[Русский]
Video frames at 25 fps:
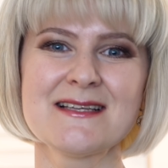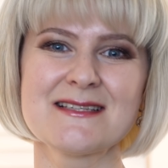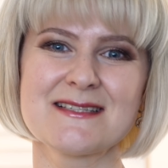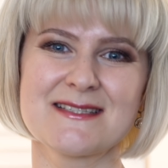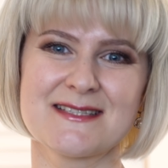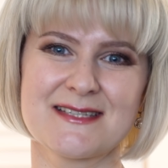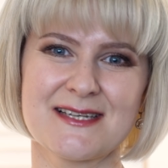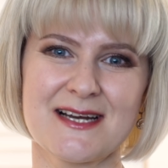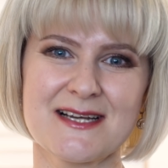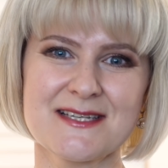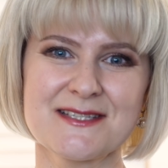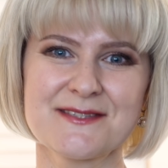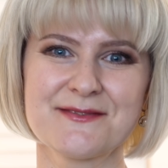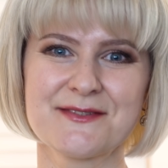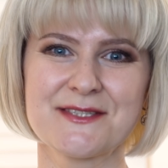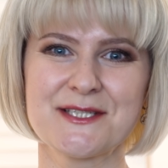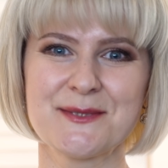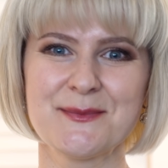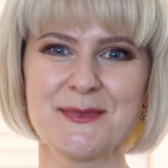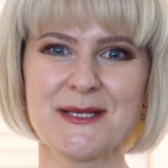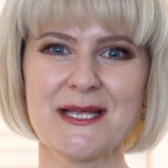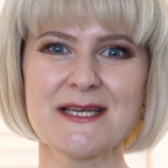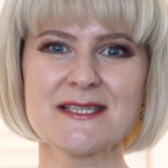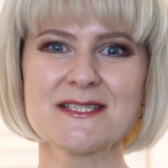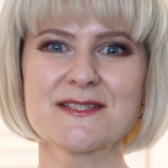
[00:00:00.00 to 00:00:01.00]

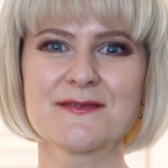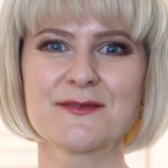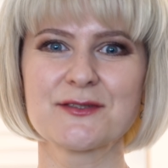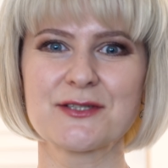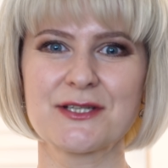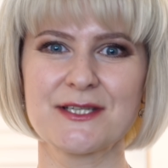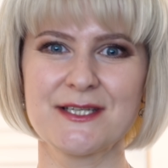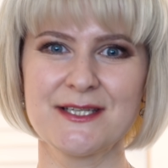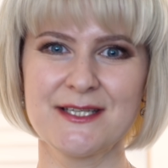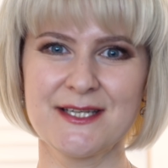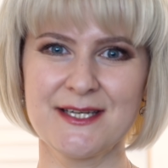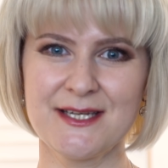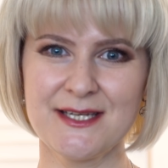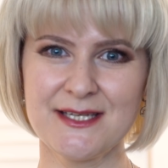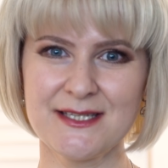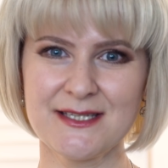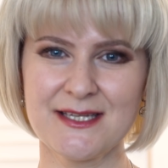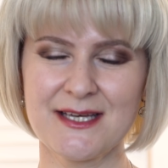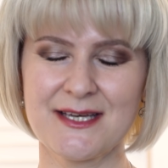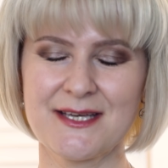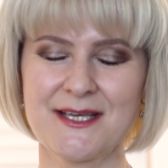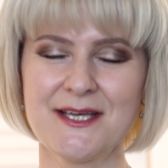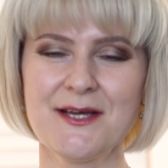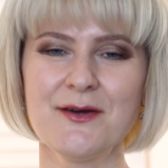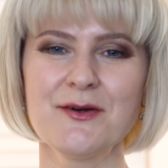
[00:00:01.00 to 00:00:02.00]
Здравствуйте, меня зовут
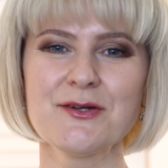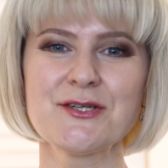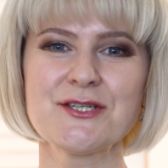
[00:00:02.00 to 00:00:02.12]
Ирина и я